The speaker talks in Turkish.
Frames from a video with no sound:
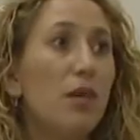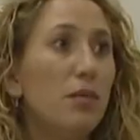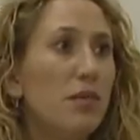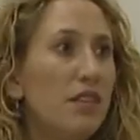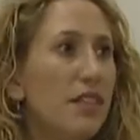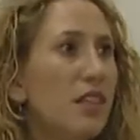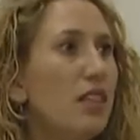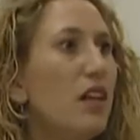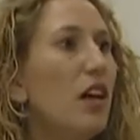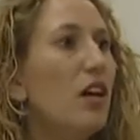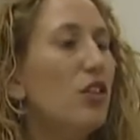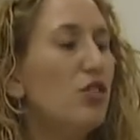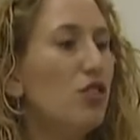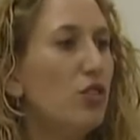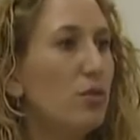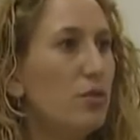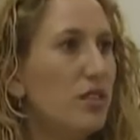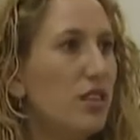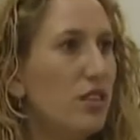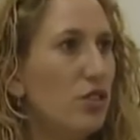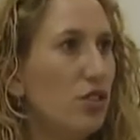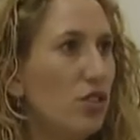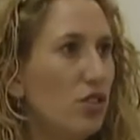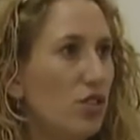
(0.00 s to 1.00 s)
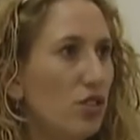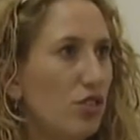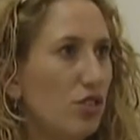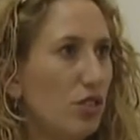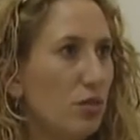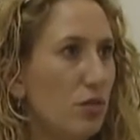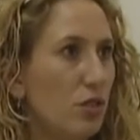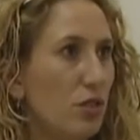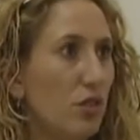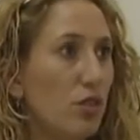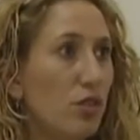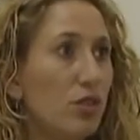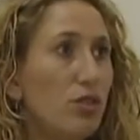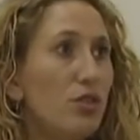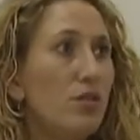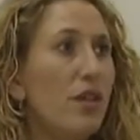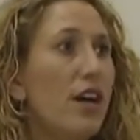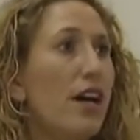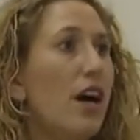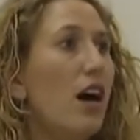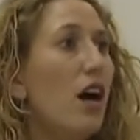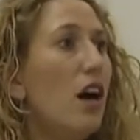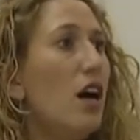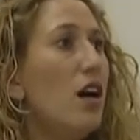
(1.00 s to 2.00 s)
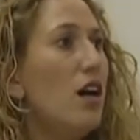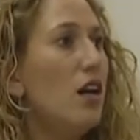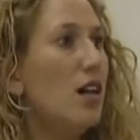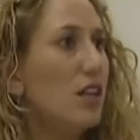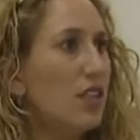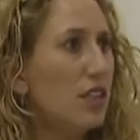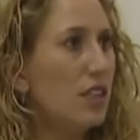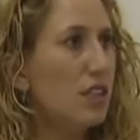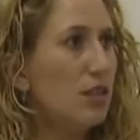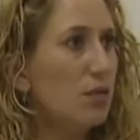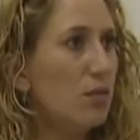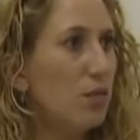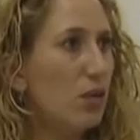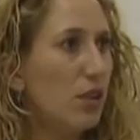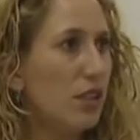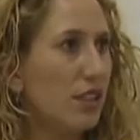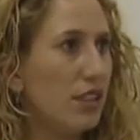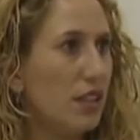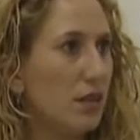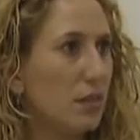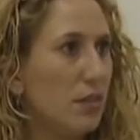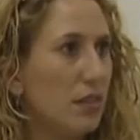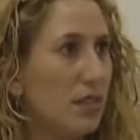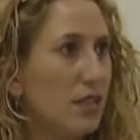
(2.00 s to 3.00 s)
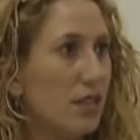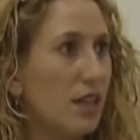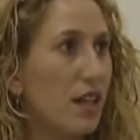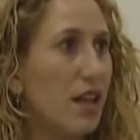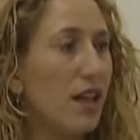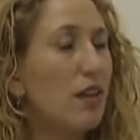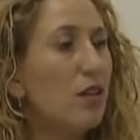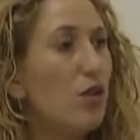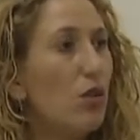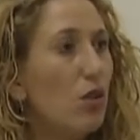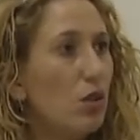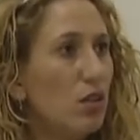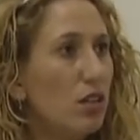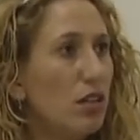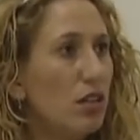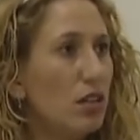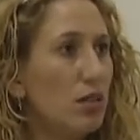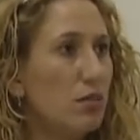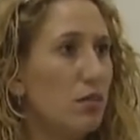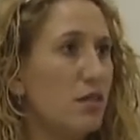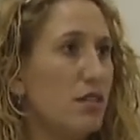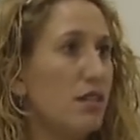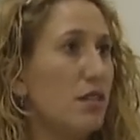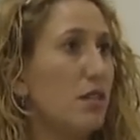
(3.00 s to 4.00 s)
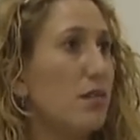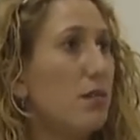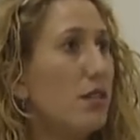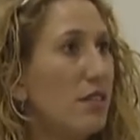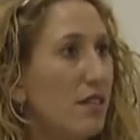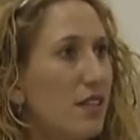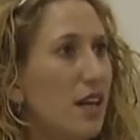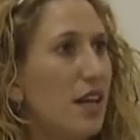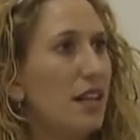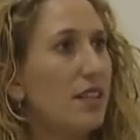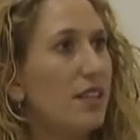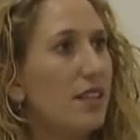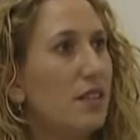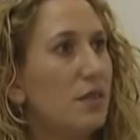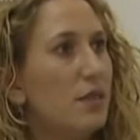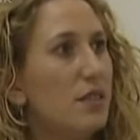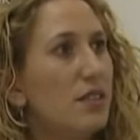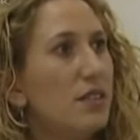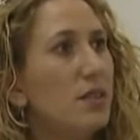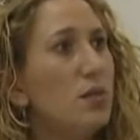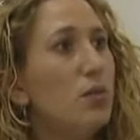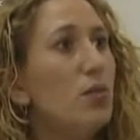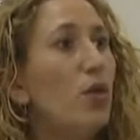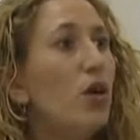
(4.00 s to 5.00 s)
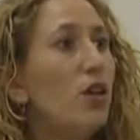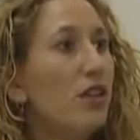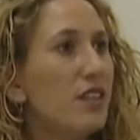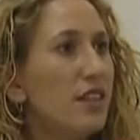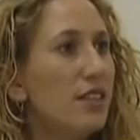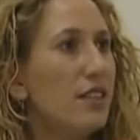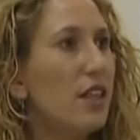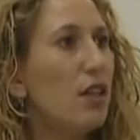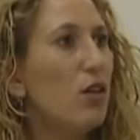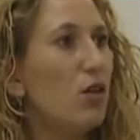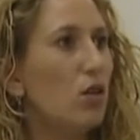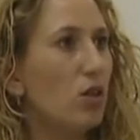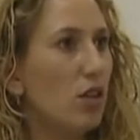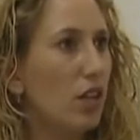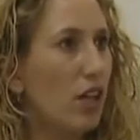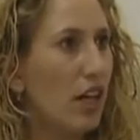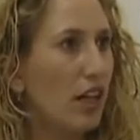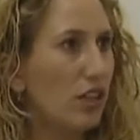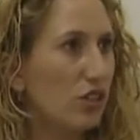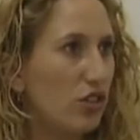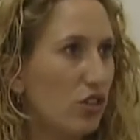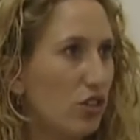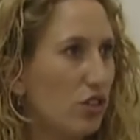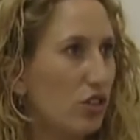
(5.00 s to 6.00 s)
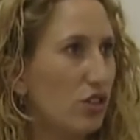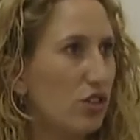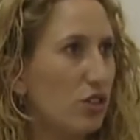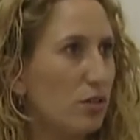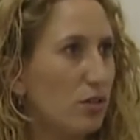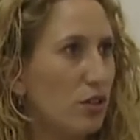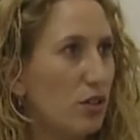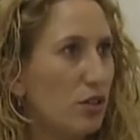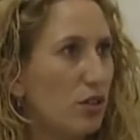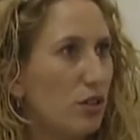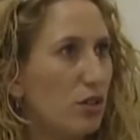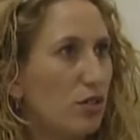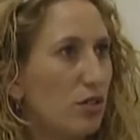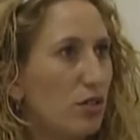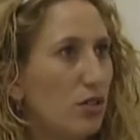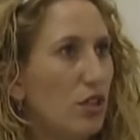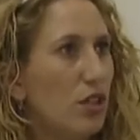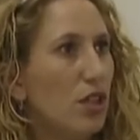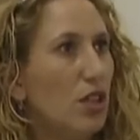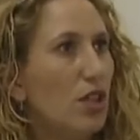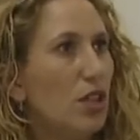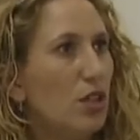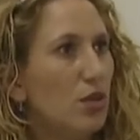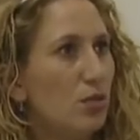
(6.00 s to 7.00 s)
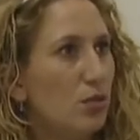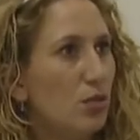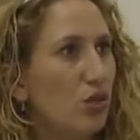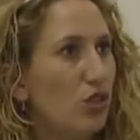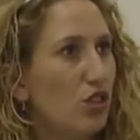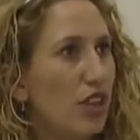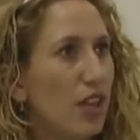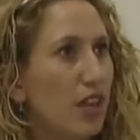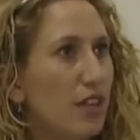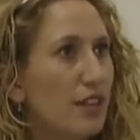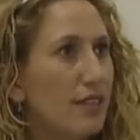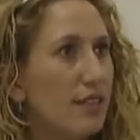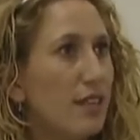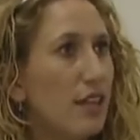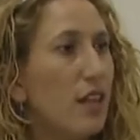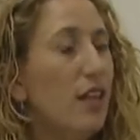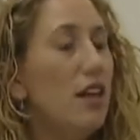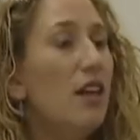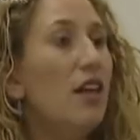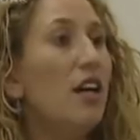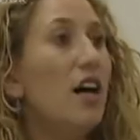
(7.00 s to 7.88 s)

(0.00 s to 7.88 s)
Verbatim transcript: Bir tek kalçamıza çalışabiliyoruz veya karın bölgemizde, kollarımızda, basenlerimizde bölgesel olarak çalışabiliyoruz bu cihazla.